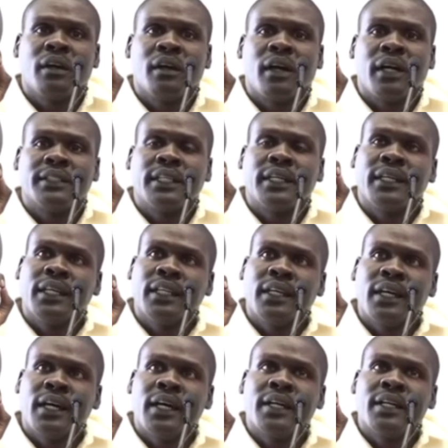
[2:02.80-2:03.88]
عشان
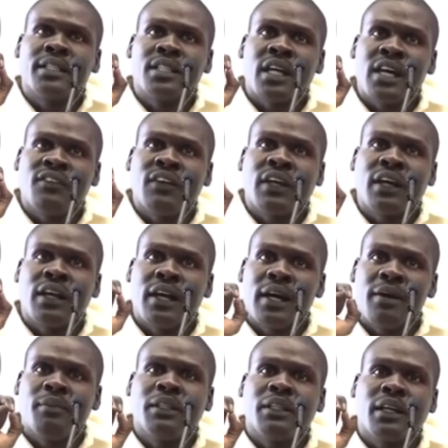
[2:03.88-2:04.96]
كده أنا شايف
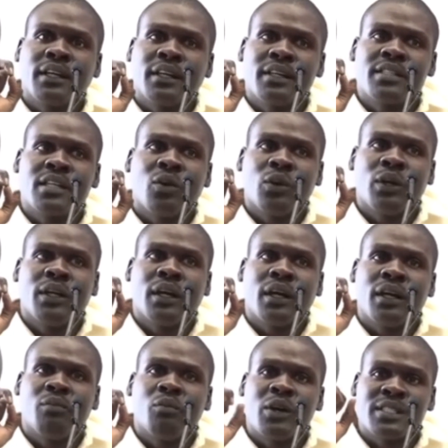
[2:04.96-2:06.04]
الكلام يتركز حول
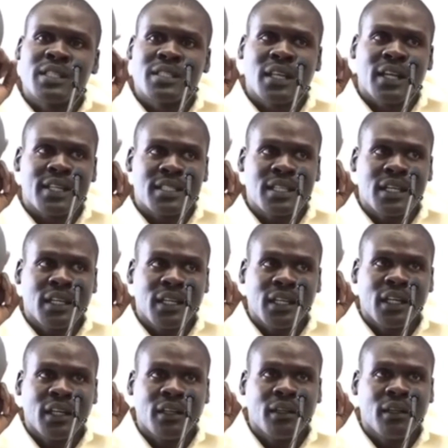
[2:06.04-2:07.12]
المؤسسة
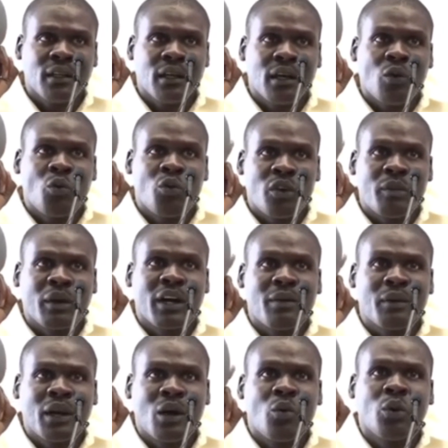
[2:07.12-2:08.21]
العسكرية أو في المقام
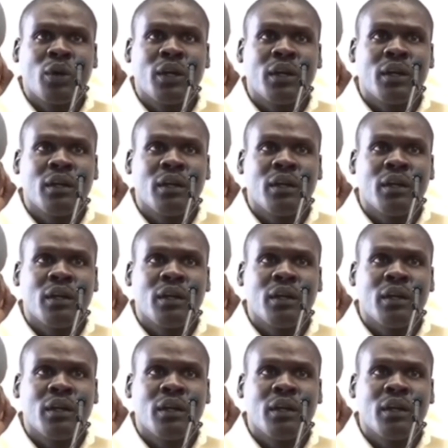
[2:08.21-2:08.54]
الأول